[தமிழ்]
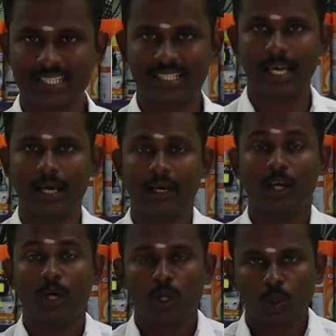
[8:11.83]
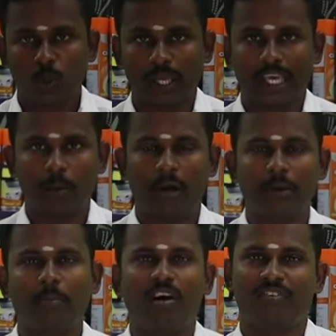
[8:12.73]
டஸ்ட்டை துடைக்கிற
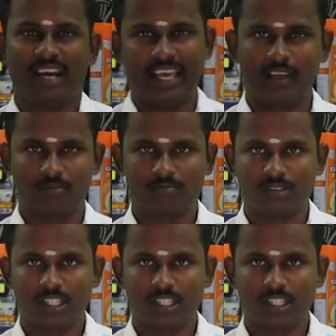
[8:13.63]
மாதிரி மாஃப் கிடையாது